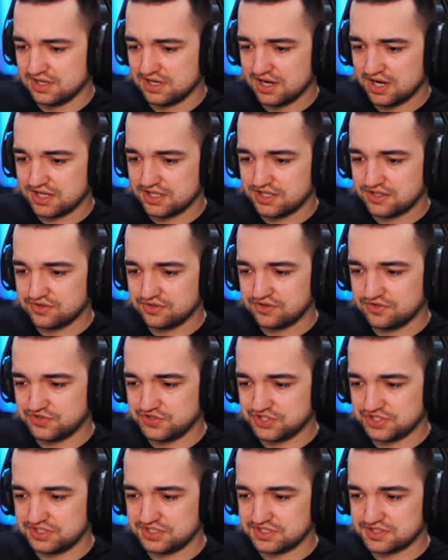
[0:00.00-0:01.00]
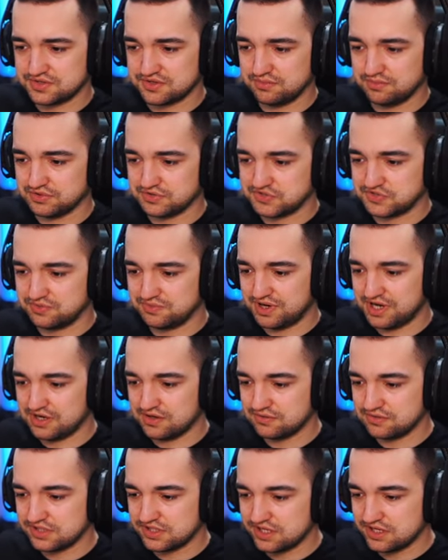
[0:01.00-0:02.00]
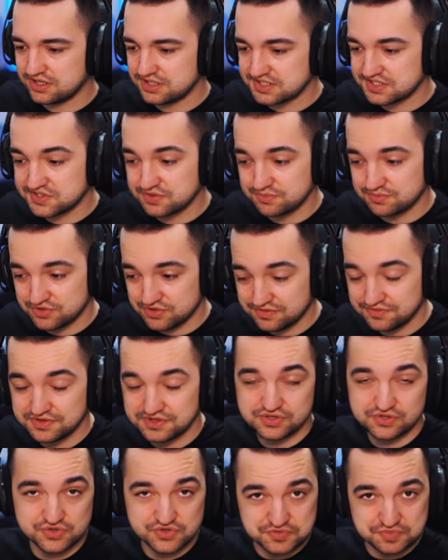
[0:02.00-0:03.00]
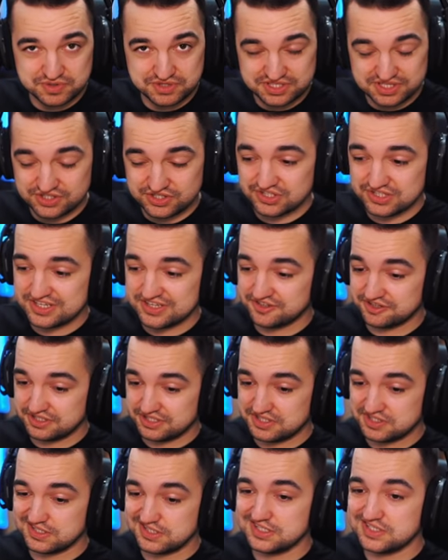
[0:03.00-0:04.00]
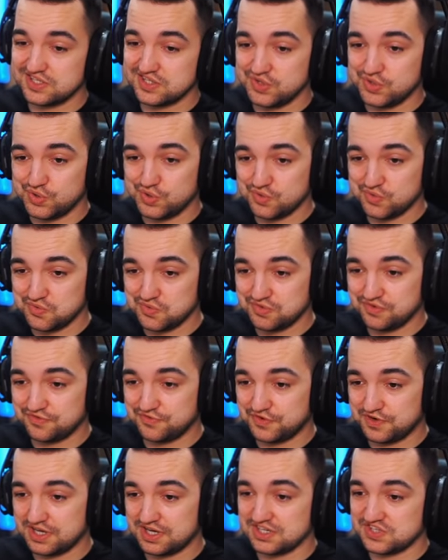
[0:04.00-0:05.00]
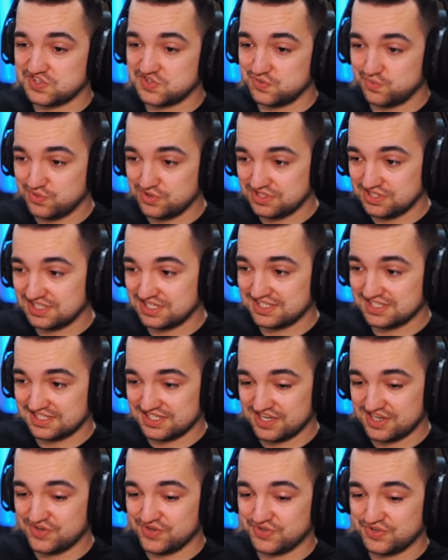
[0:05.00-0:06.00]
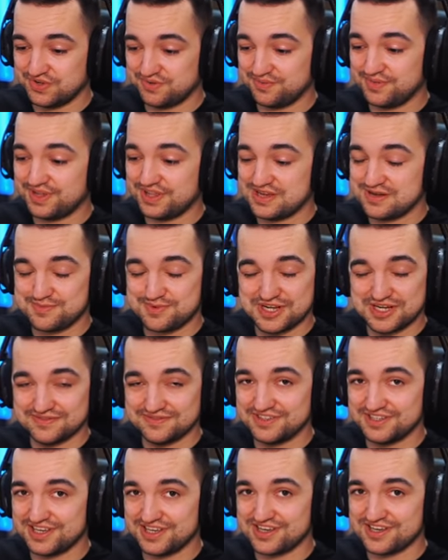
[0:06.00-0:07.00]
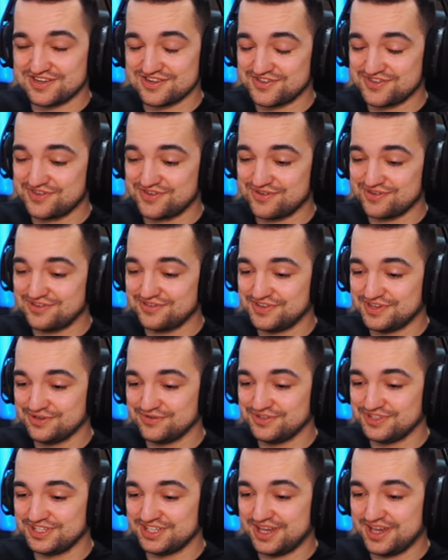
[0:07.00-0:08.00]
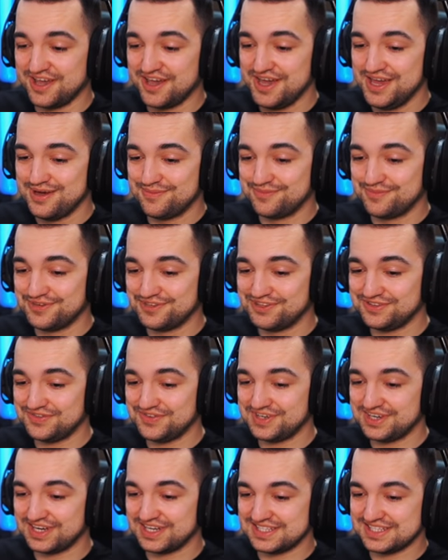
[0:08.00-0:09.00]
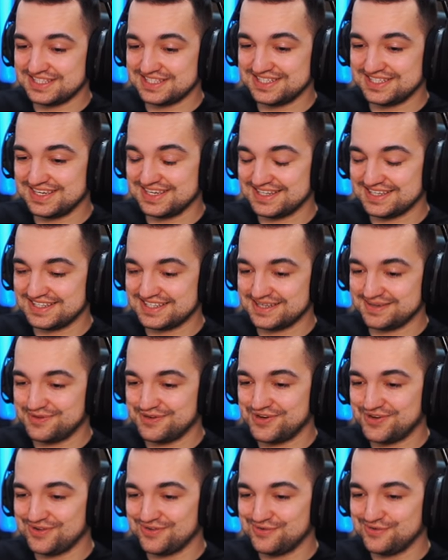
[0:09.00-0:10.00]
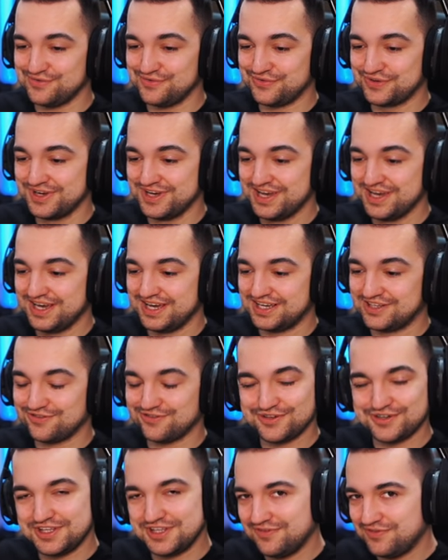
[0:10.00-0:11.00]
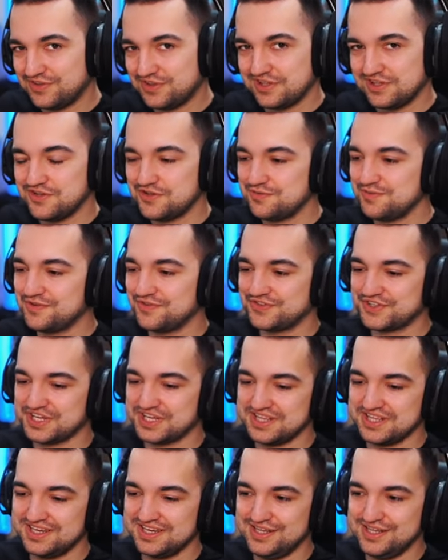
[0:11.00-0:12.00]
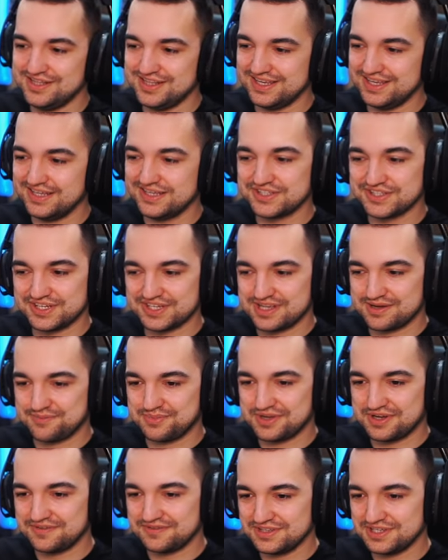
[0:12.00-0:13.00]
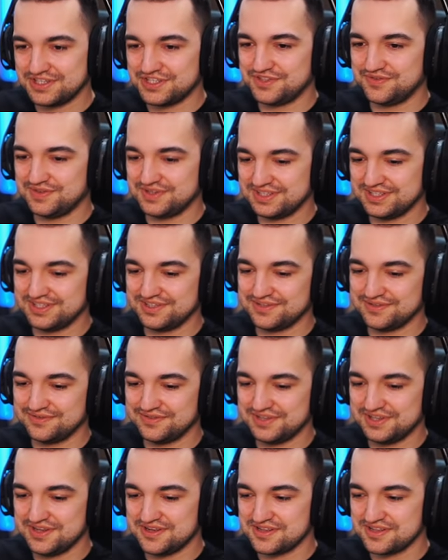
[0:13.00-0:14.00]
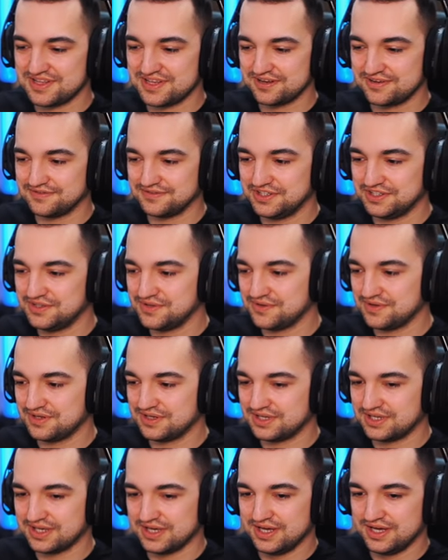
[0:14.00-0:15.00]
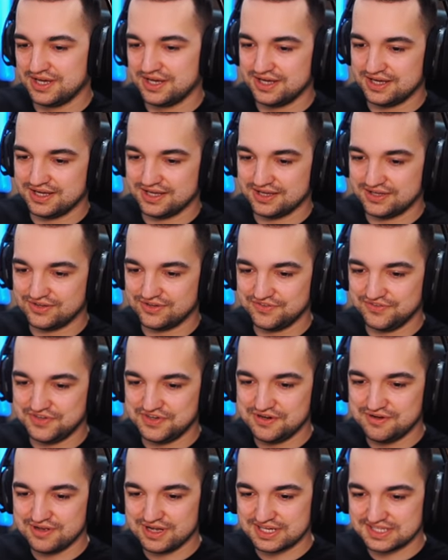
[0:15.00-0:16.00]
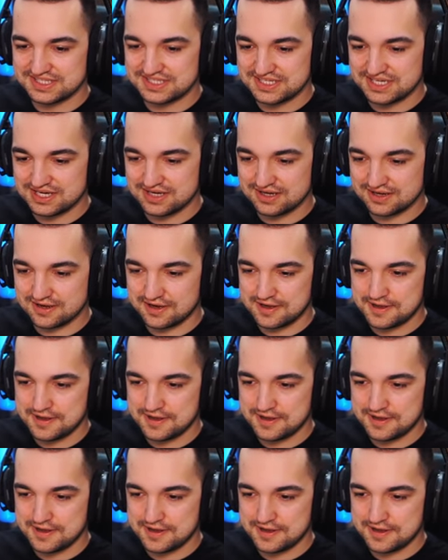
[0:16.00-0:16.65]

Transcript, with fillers: ale to nie wszystko, bo są auta, są nowe kosmetyczne rzeczy, The Crew 2 słynie z tego, że ma naprawdę hardkorowe różne modyfikacje samochodów, których nie widzieliśmy w żadnej innej grze, naprawdę świetnie to wygląda w niektórych e, konfiguracjach.